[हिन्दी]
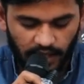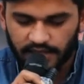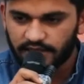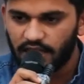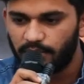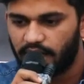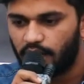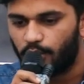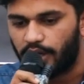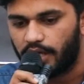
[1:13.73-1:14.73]
आज इतना बड़ा
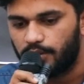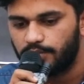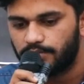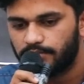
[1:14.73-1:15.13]
हो गया हूं